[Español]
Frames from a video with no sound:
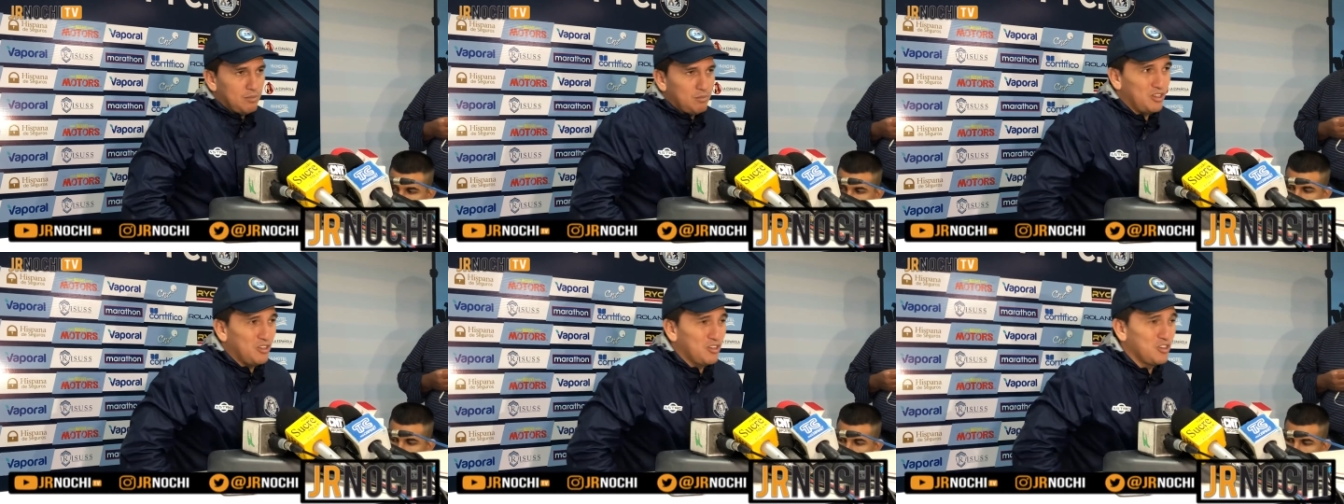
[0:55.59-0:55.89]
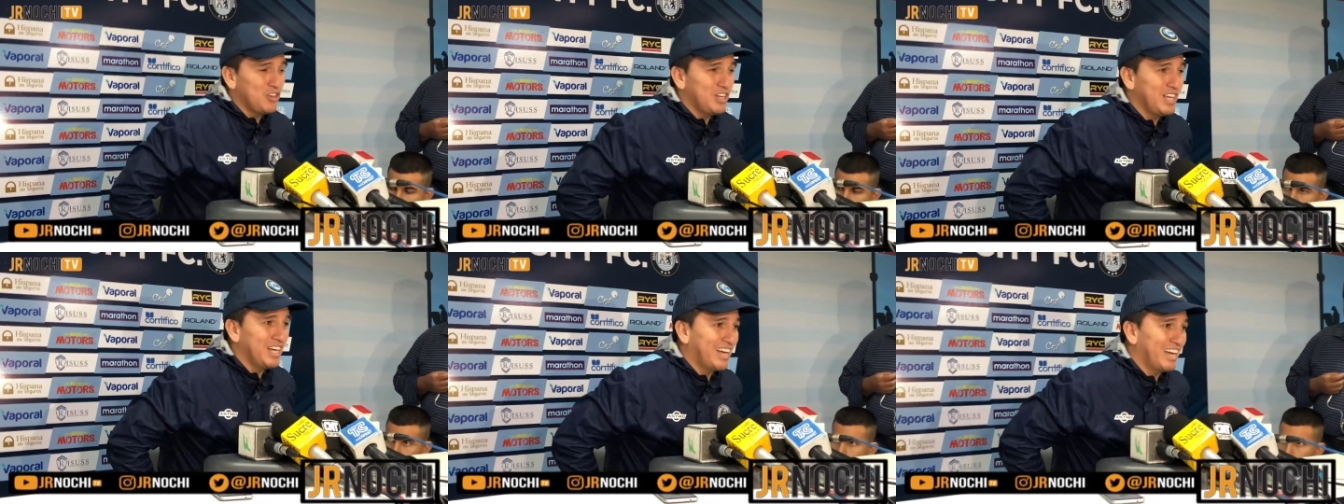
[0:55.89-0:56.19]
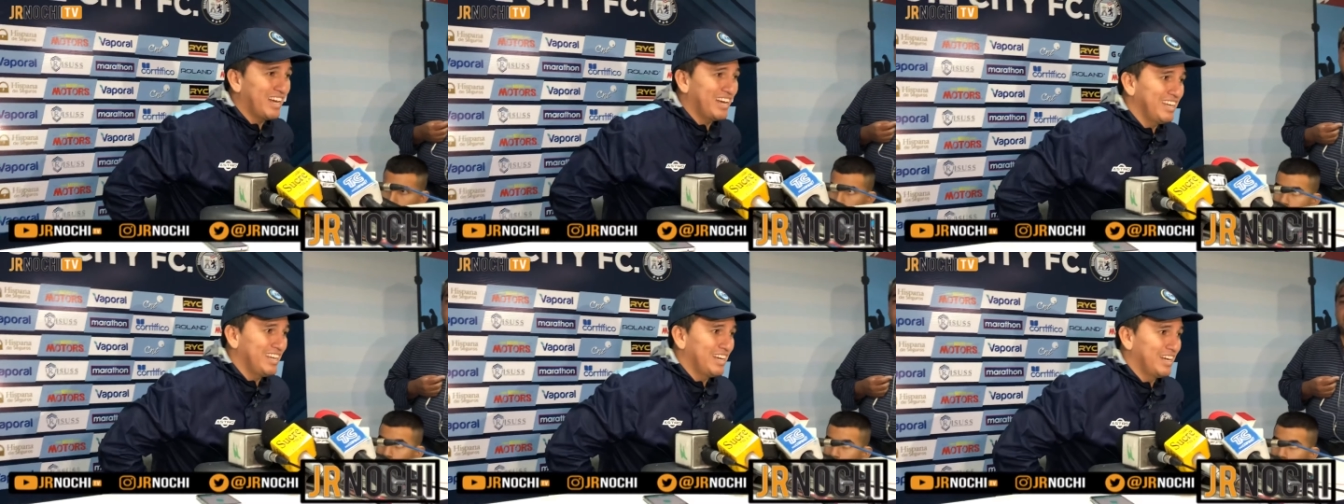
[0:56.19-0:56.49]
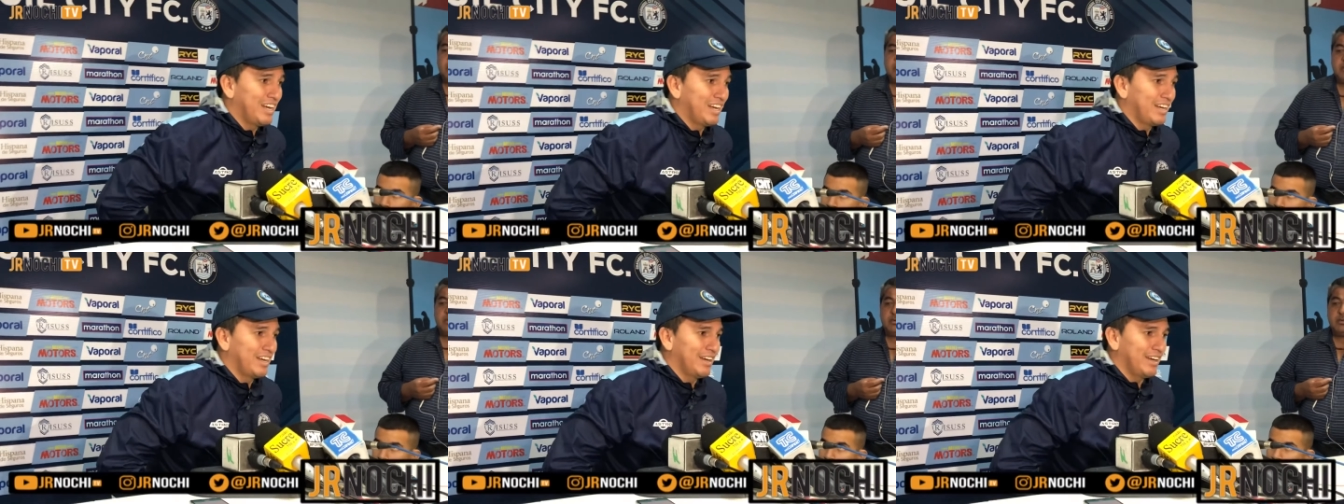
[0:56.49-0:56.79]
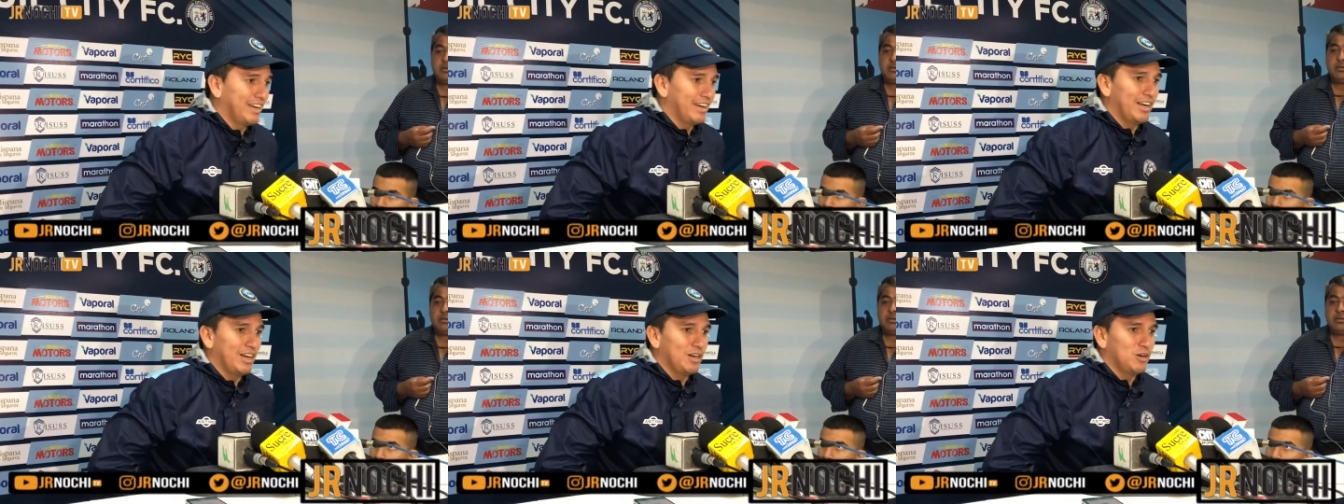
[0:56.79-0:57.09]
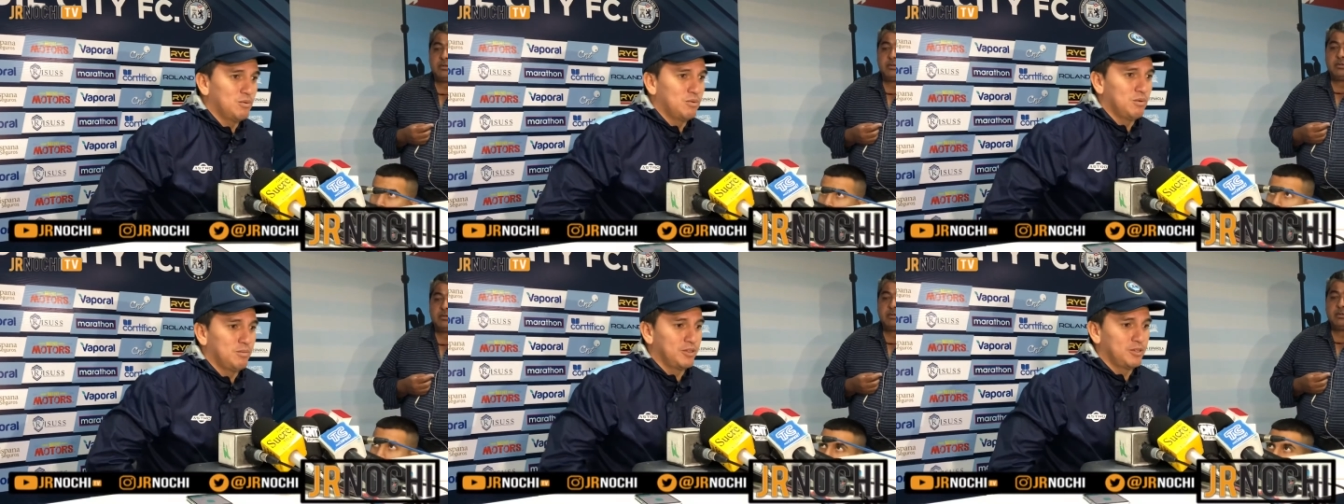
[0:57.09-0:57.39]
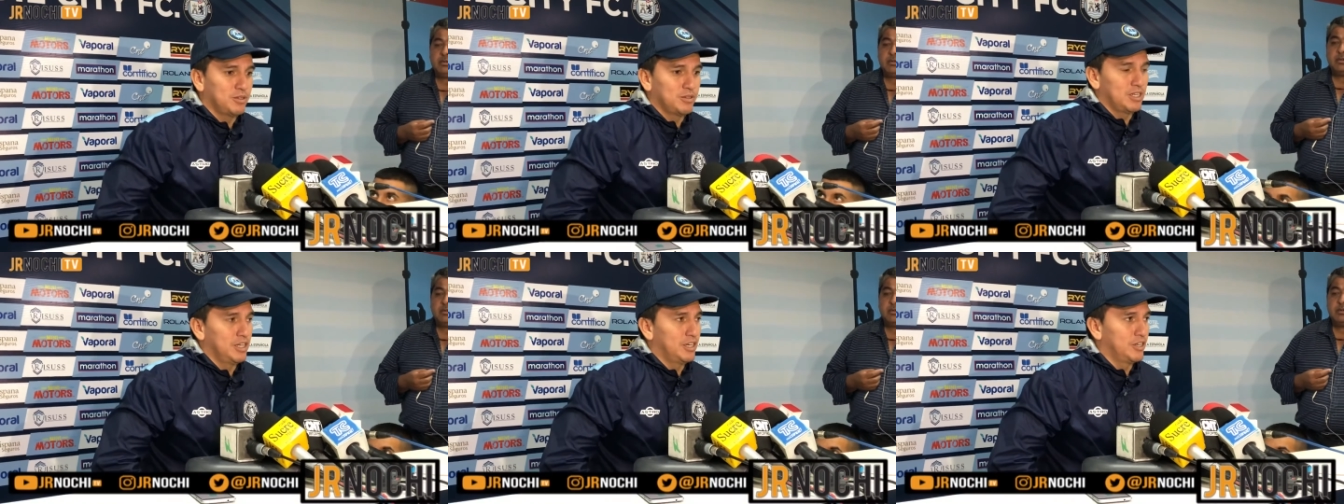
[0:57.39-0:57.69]
Bueno, yo ya caí en, algún
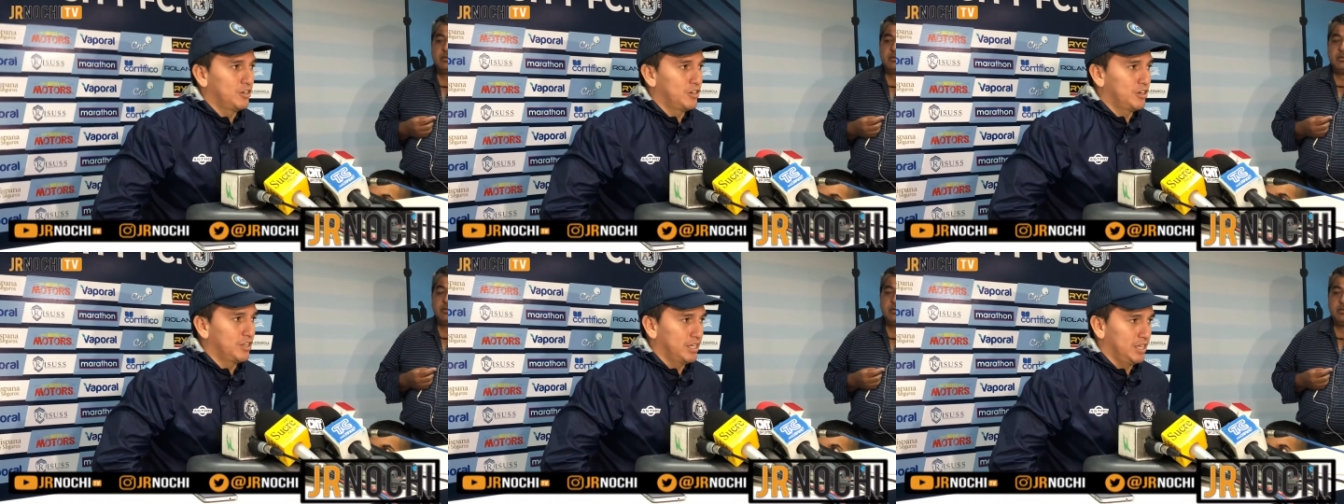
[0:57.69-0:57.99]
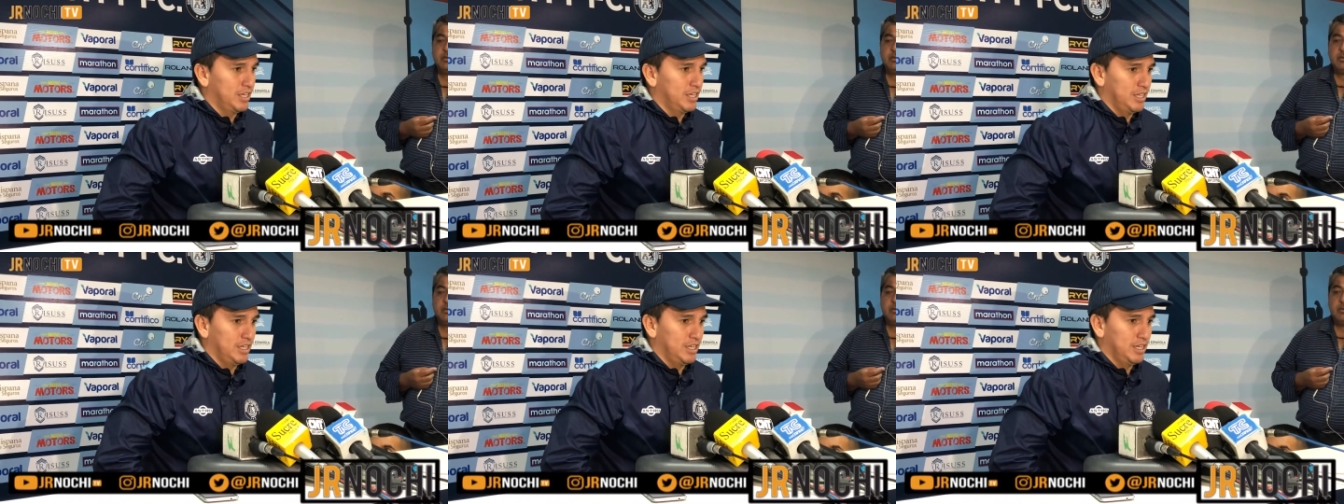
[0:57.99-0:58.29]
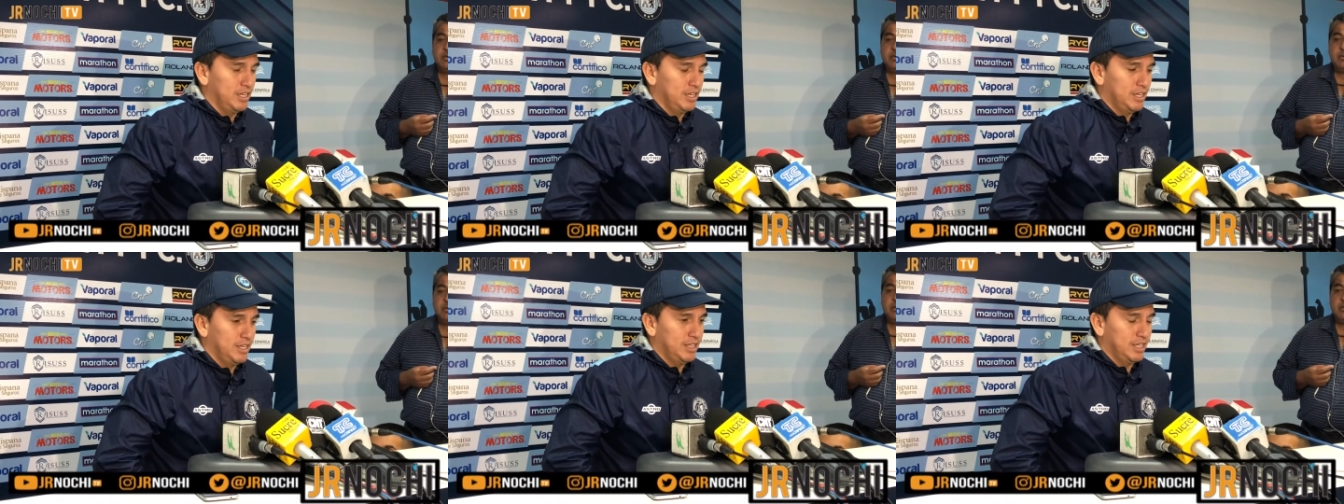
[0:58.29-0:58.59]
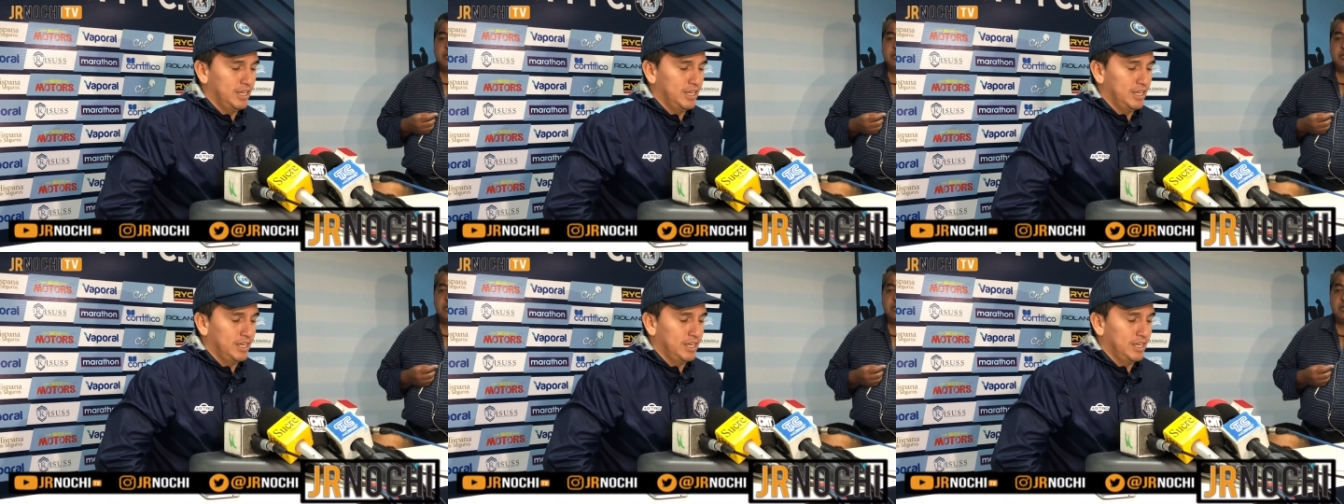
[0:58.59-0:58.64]
momento en el error de,